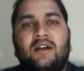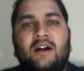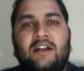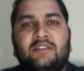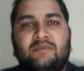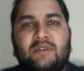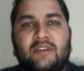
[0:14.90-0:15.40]

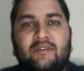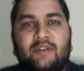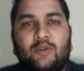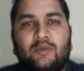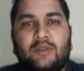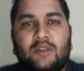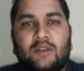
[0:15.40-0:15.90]
आज मैं ये
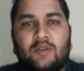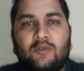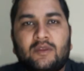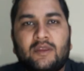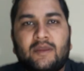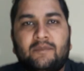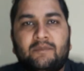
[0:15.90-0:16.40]
वीडियो बना रहा हूँ
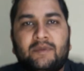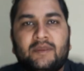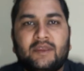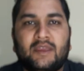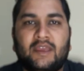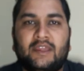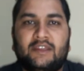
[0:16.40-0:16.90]
एम के
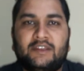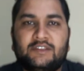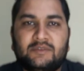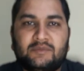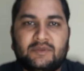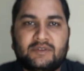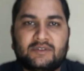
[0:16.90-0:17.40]

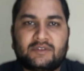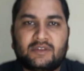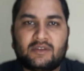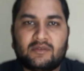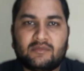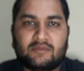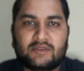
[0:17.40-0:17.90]
एनर्जी मिनिस्टर
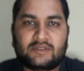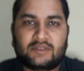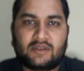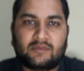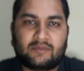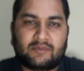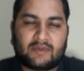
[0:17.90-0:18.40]

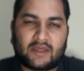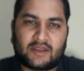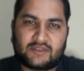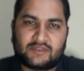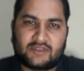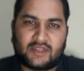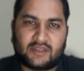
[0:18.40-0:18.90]
मिस्टर
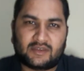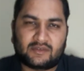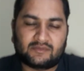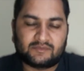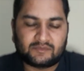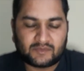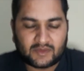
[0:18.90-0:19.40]
पारस जैन
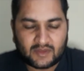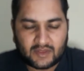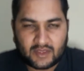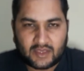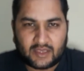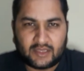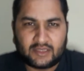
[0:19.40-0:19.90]

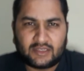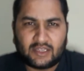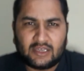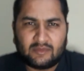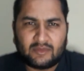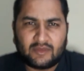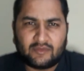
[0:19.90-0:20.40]
इनके
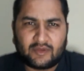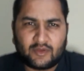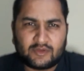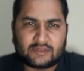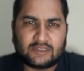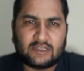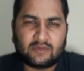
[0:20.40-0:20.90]
लिए मैं ये वीडियो
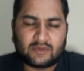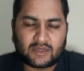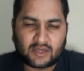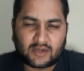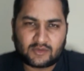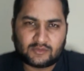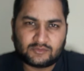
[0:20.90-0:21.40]
इसलिए बना
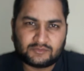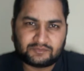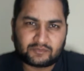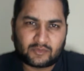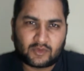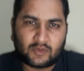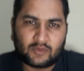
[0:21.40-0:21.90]
रहा हूँ
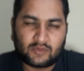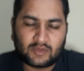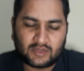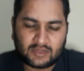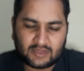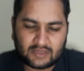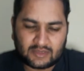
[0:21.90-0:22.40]

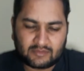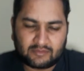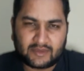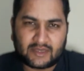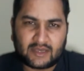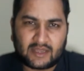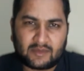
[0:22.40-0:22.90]
क्योंकि
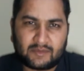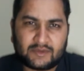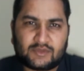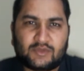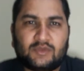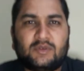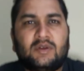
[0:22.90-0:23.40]
मेरे यहाँ पर
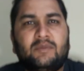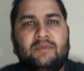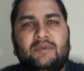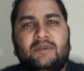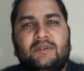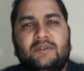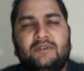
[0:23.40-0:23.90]
जो
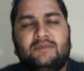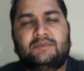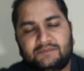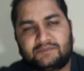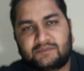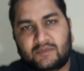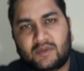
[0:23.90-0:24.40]
अब
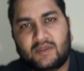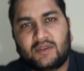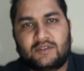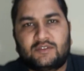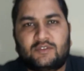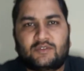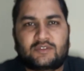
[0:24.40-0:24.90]

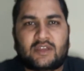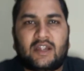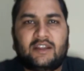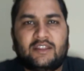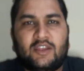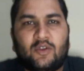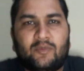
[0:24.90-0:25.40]
जो
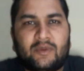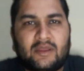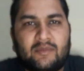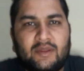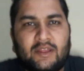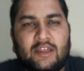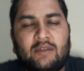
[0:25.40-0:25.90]
साठ हज़ार रुपये का
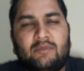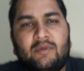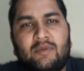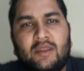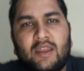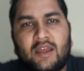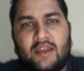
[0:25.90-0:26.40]
मेरे घर पर
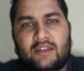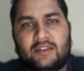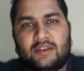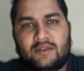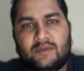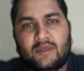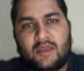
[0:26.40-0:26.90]
बिल आया
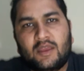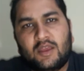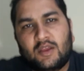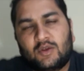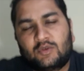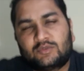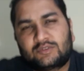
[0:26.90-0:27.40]
था
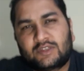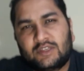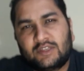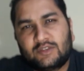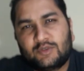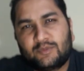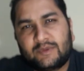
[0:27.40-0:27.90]
उसके
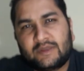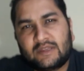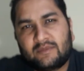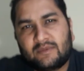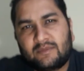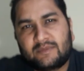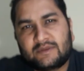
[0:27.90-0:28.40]
लिए जो मैंने
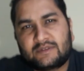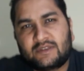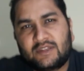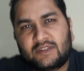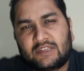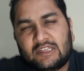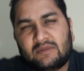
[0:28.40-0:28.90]
अभी
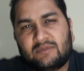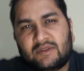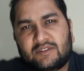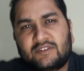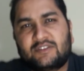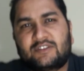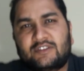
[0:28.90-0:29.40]
पिछले तीन महीने
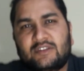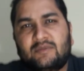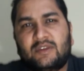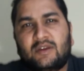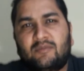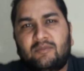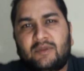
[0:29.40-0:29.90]
से जितनी
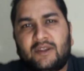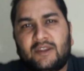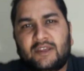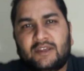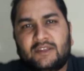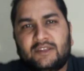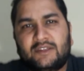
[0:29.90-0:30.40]
भी
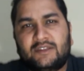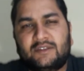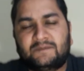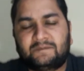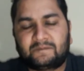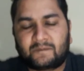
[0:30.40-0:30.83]
कंप्लेंटें करी थी